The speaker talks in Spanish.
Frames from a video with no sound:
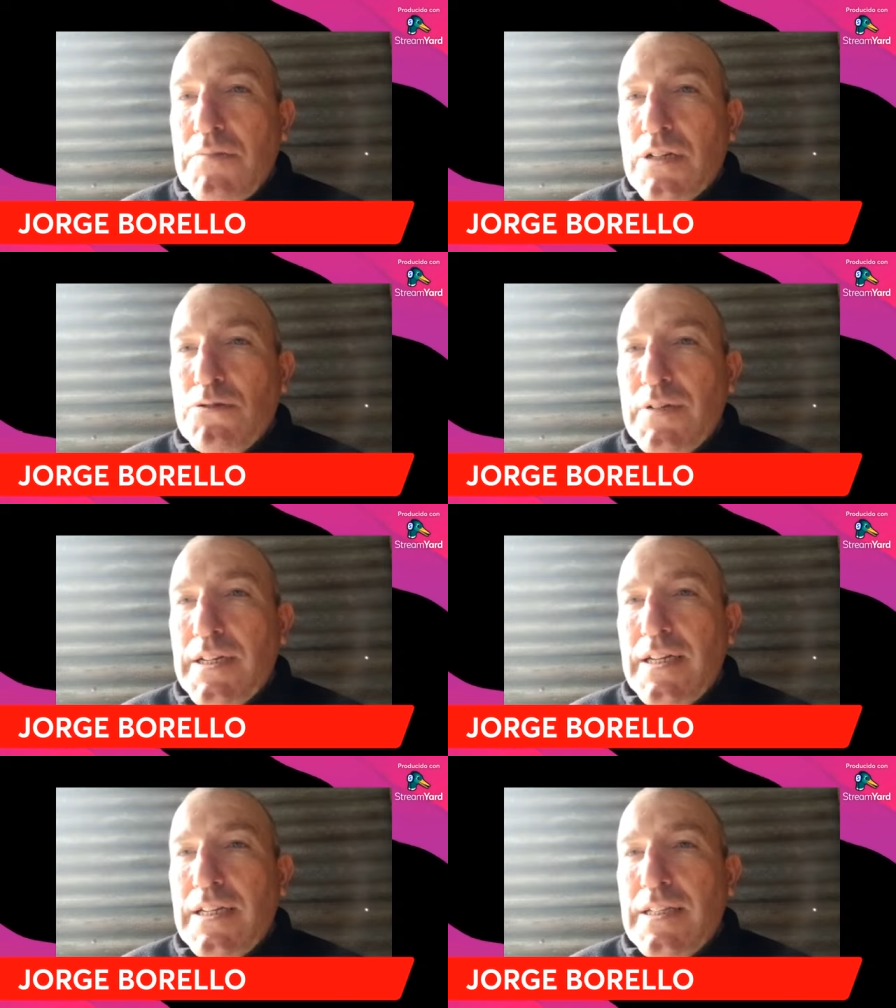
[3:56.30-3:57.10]
Y a su
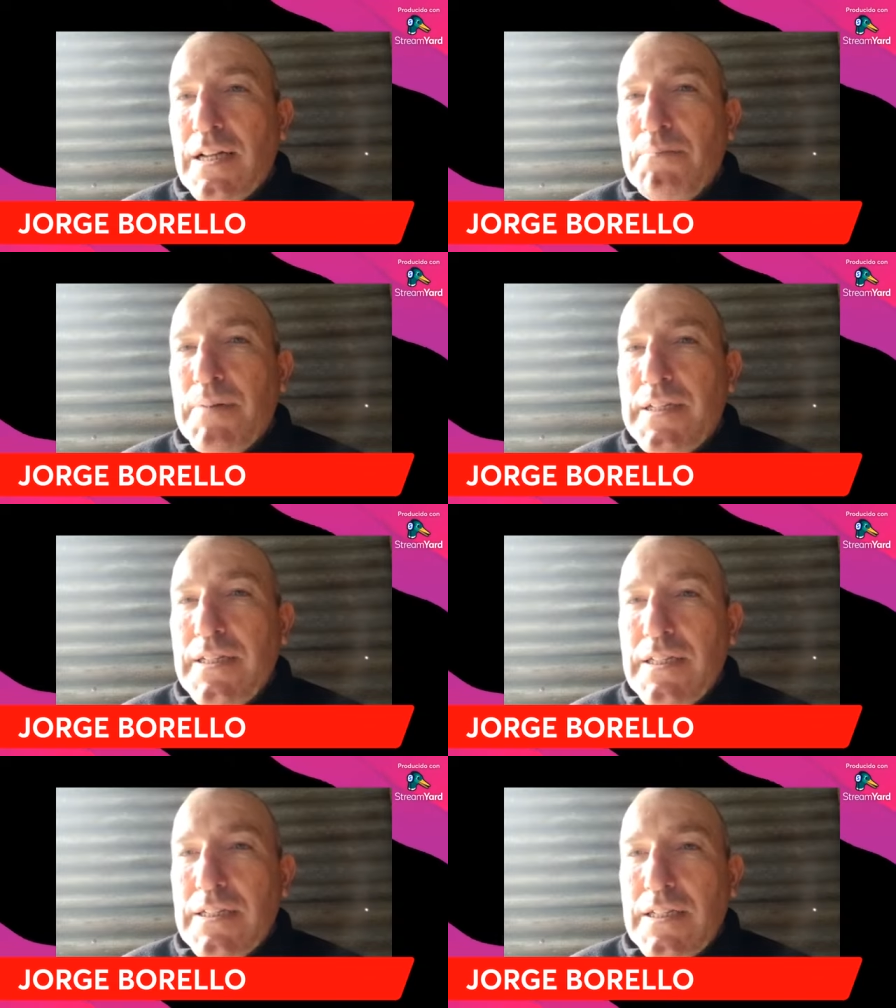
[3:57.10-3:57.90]
vez es estar
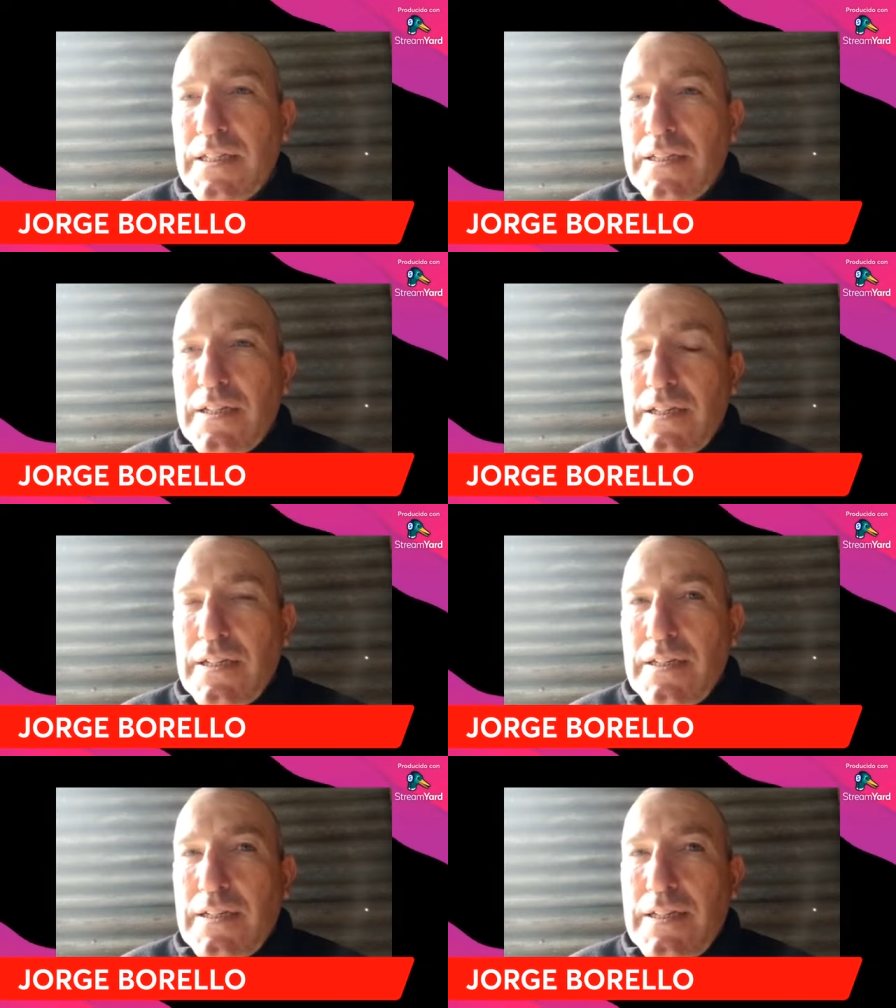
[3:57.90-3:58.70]
pendiente
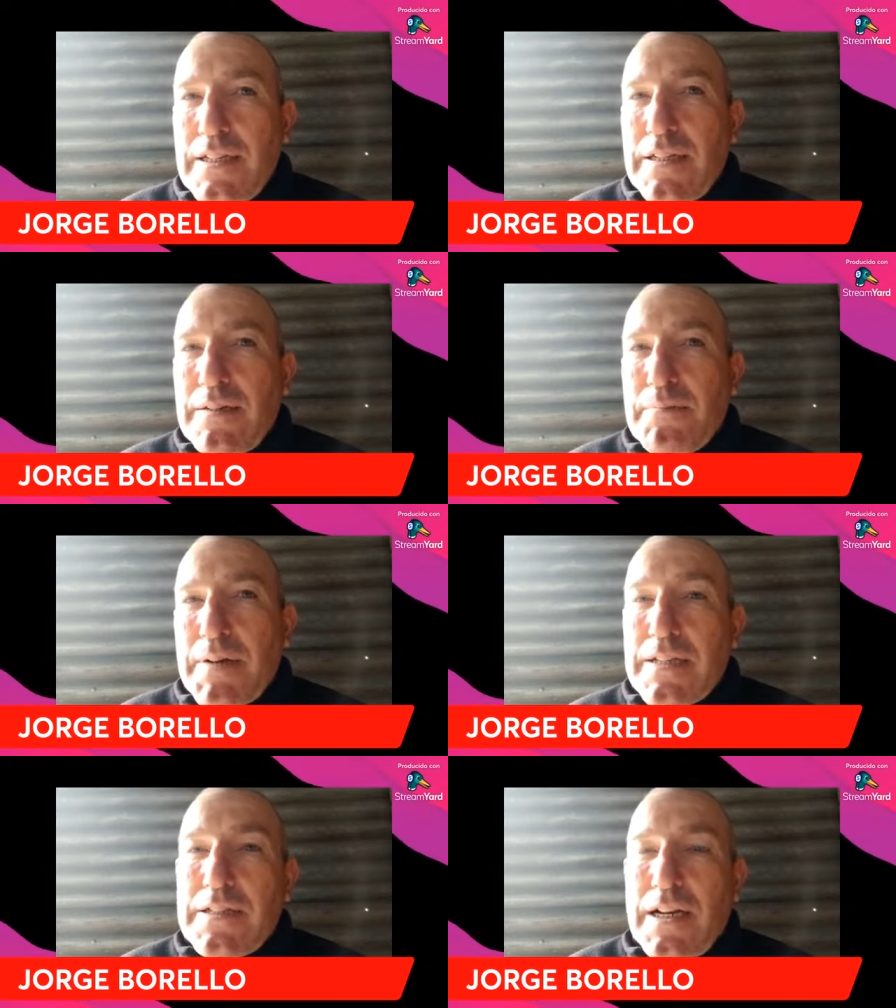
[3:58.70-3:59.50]
eh,
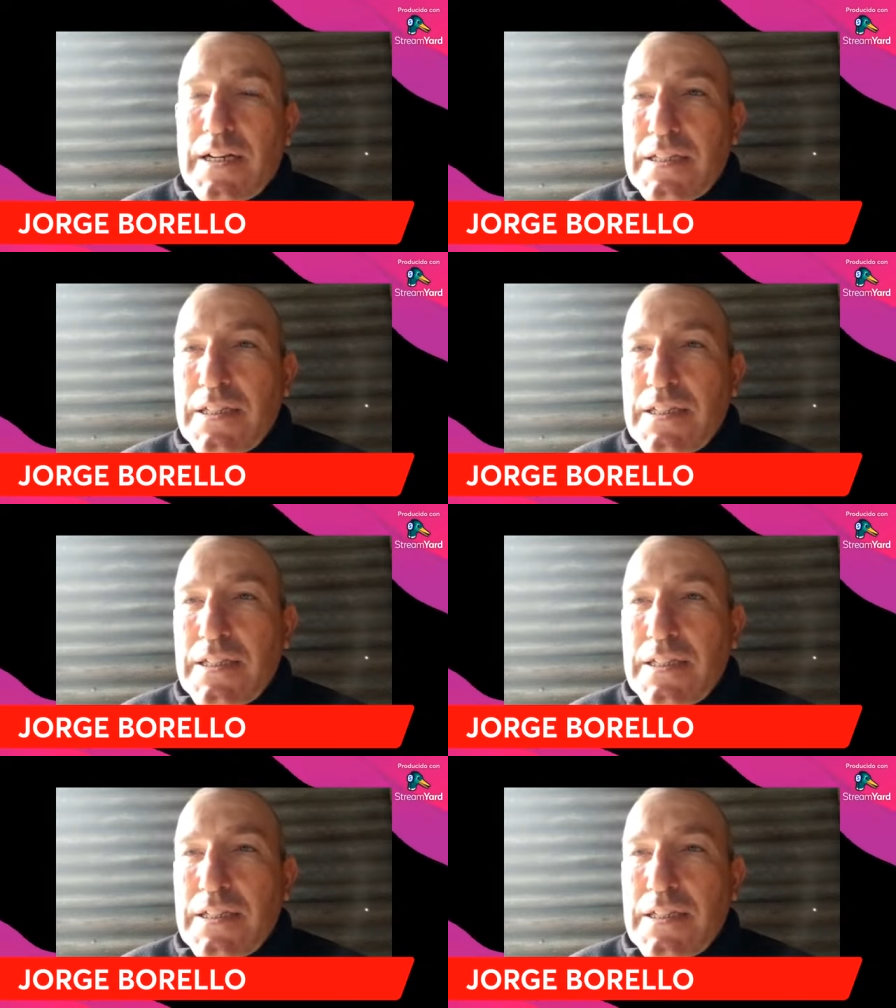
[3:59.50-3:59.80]
para hacer la